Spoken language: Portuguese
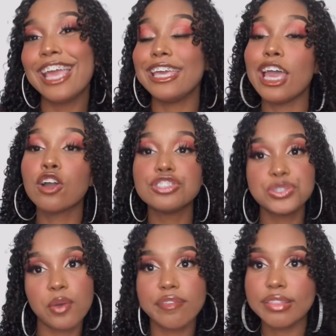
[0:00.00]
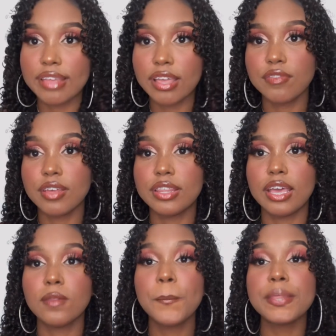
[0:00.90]
e aí continuei vendendo,
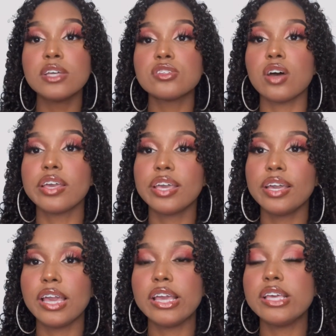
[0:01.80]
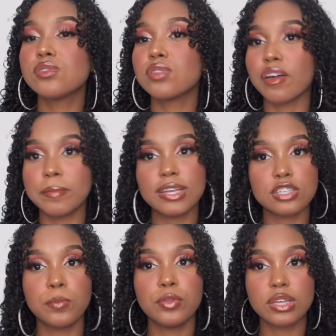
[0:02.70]
vendendo. Só que isso tava me
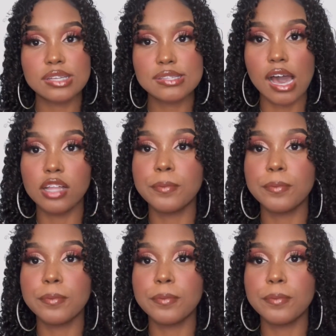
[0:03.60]
deixando muito cansado,